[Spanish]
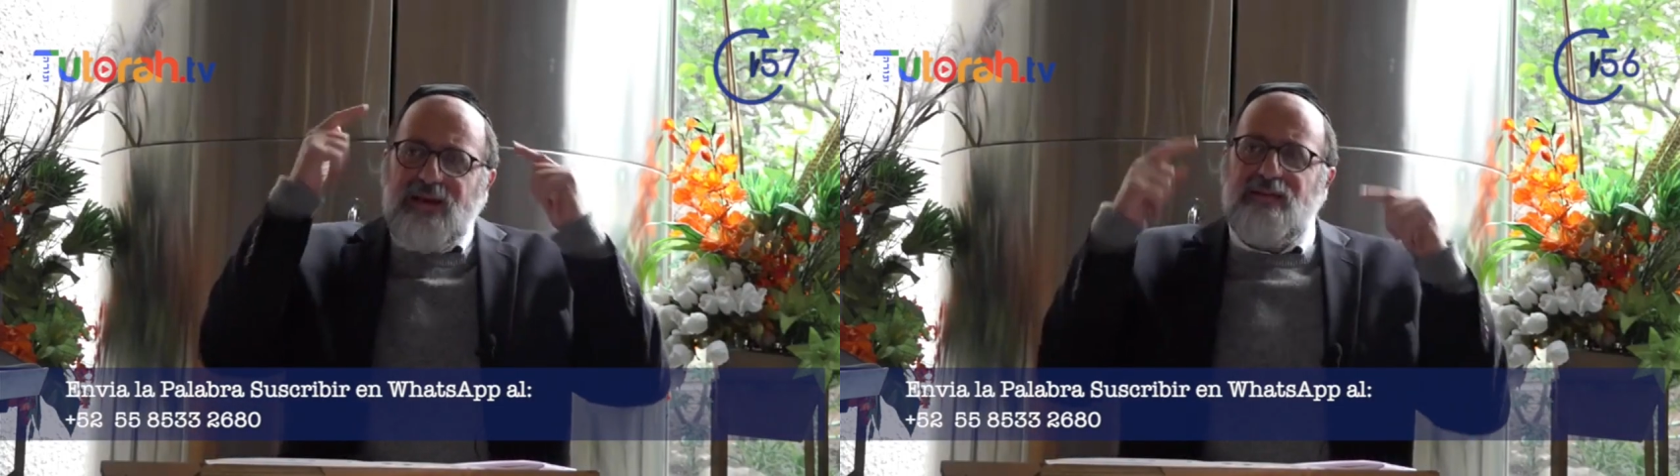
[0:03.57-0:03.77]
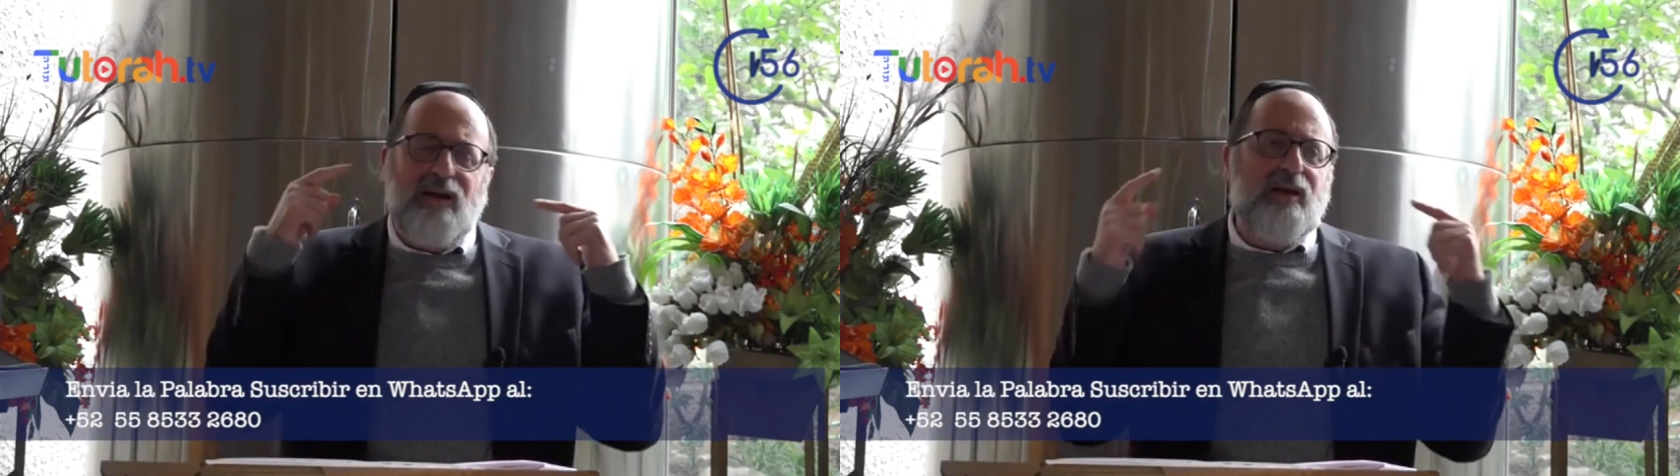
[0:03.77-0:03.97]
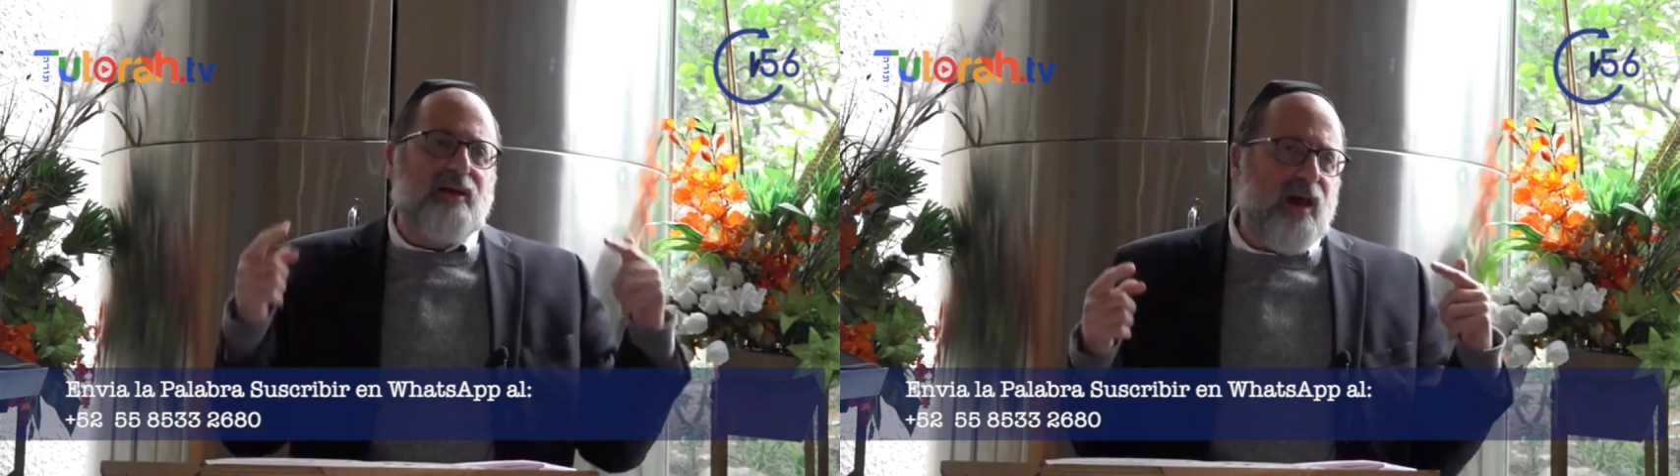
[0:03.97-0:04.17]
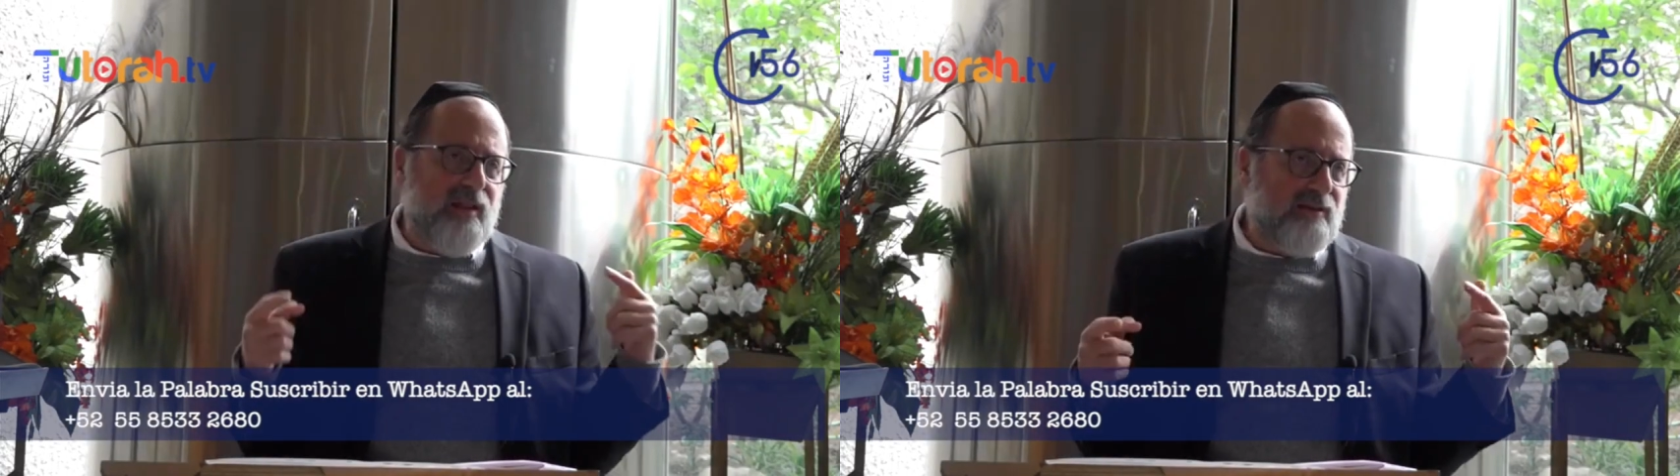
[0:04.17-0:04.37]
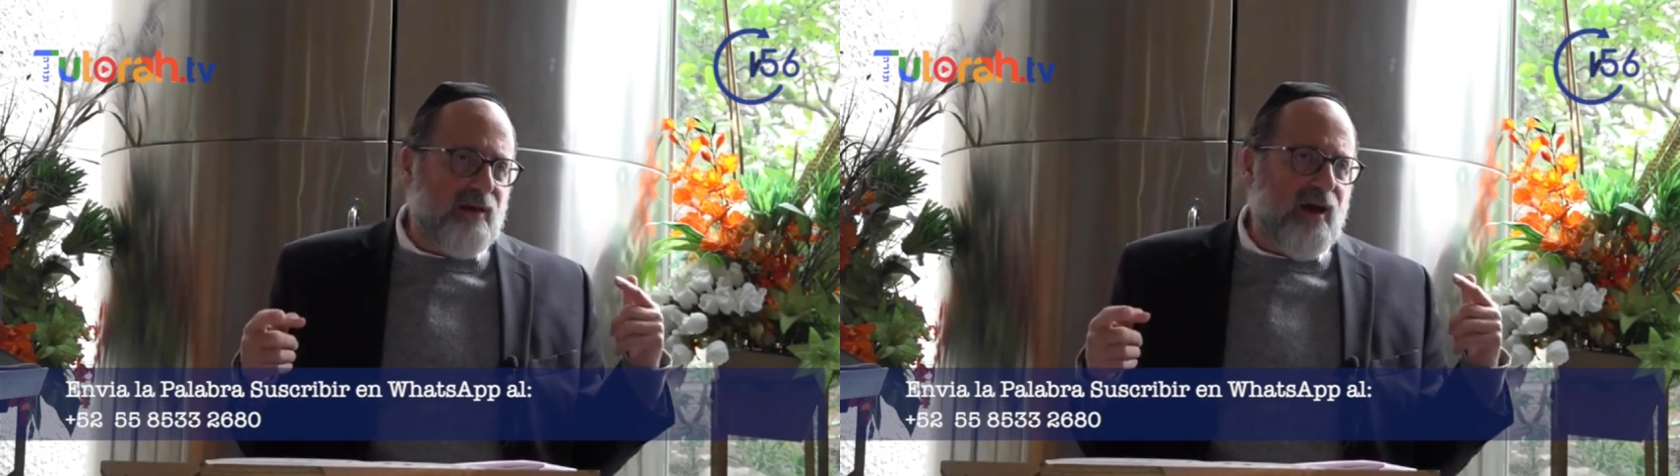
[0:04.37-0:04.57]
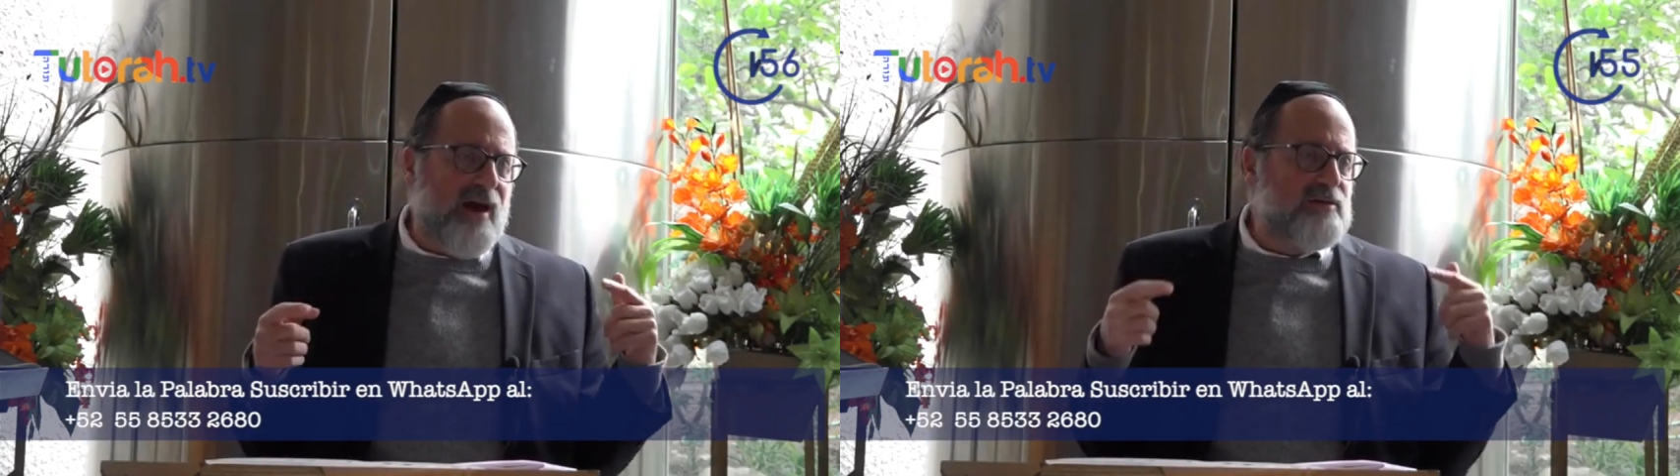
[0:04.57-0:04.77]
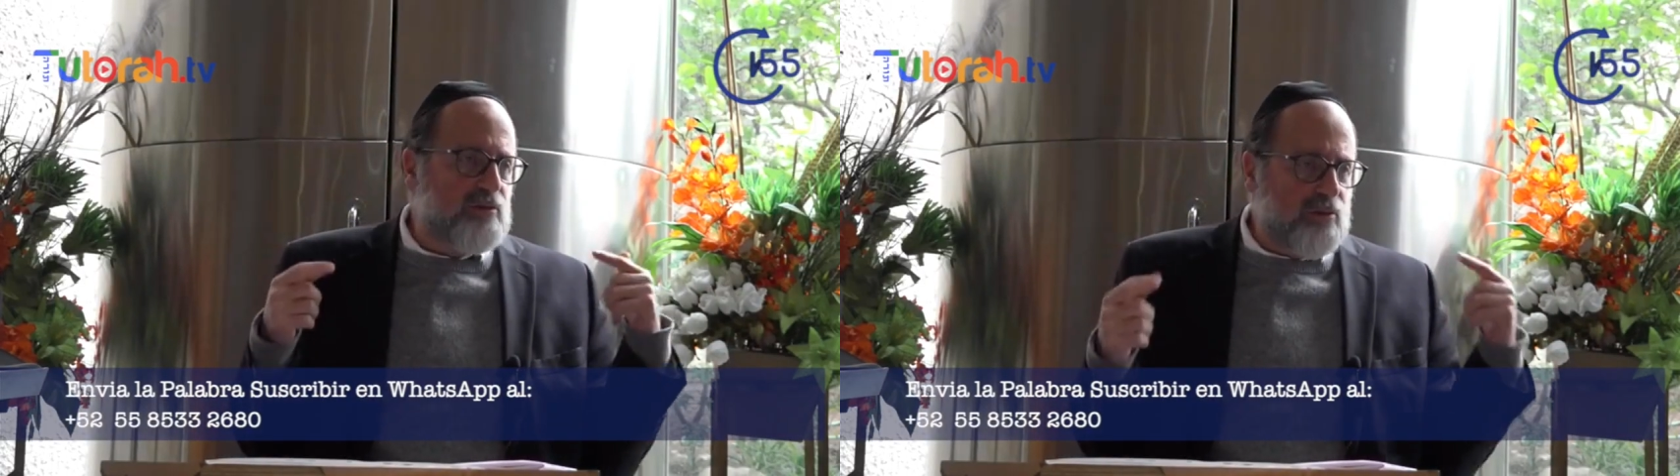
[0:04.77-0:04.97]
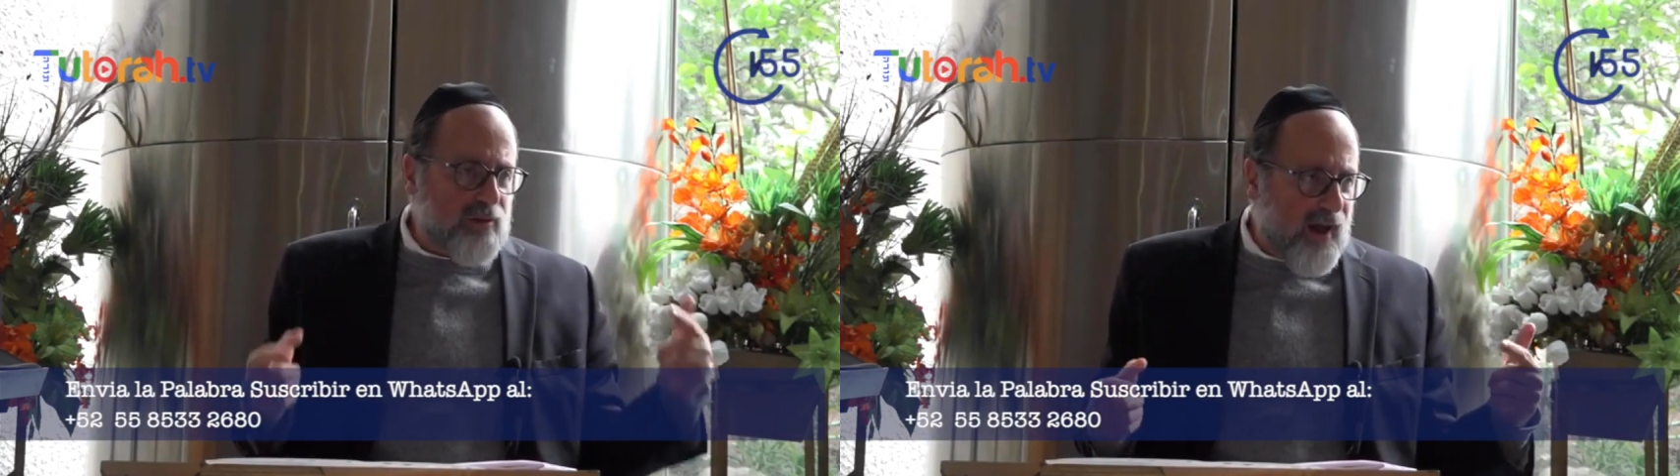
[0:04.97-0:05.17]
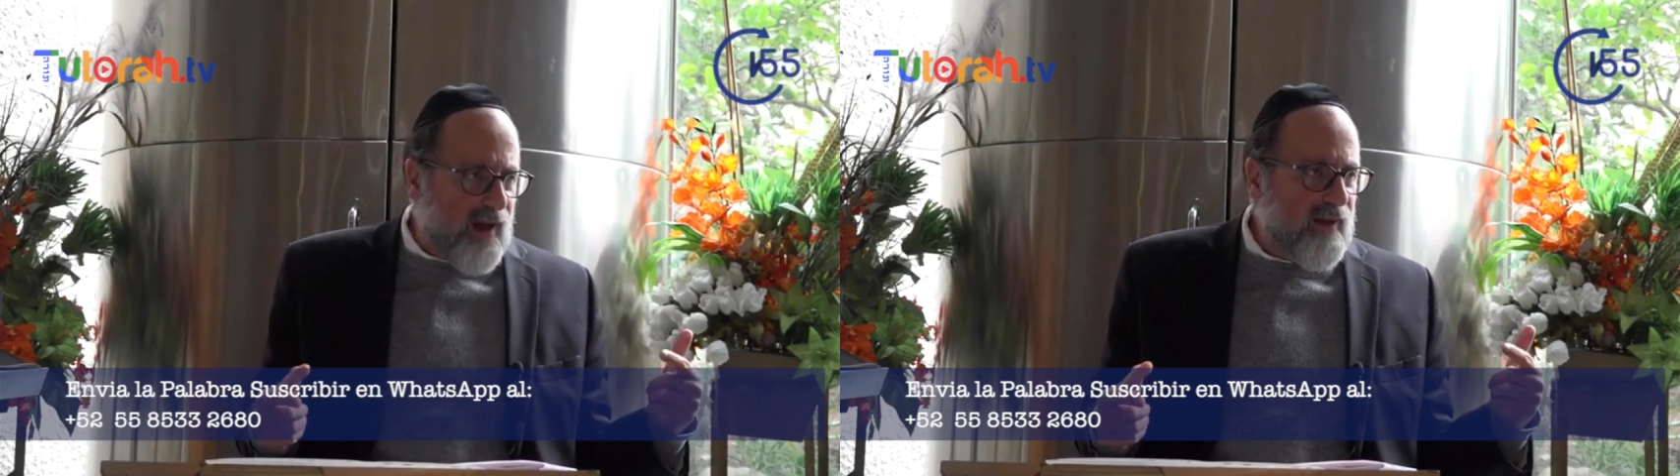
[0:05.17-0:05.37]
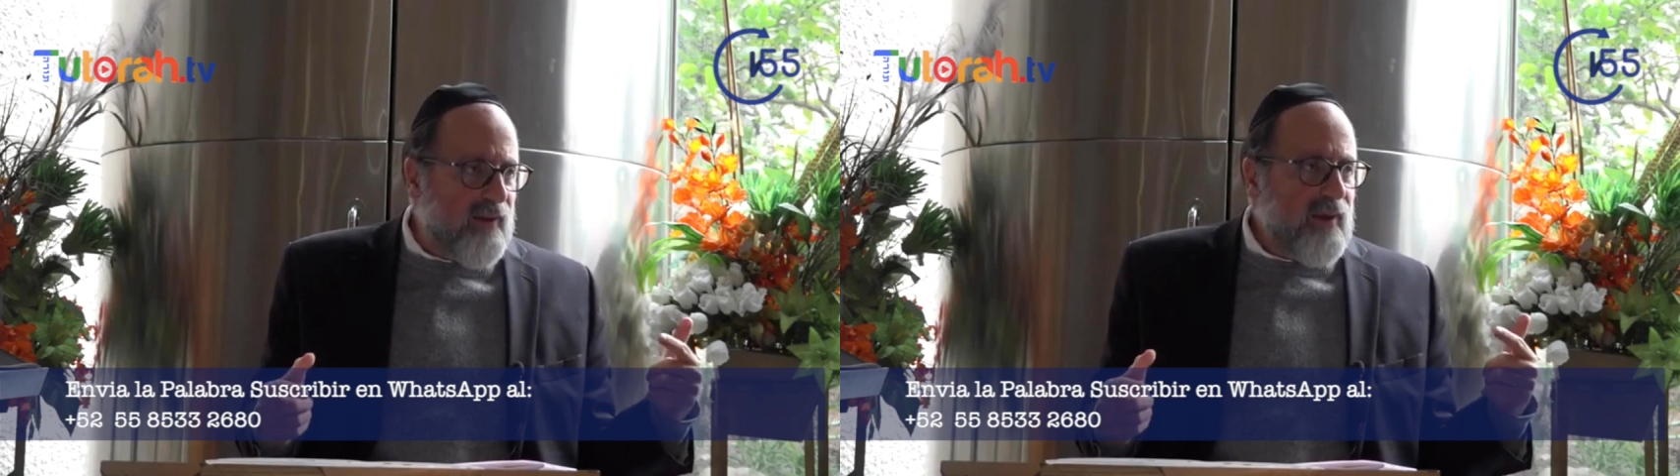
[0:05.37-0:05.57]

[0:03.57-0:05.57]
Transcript: inteligente, astuta,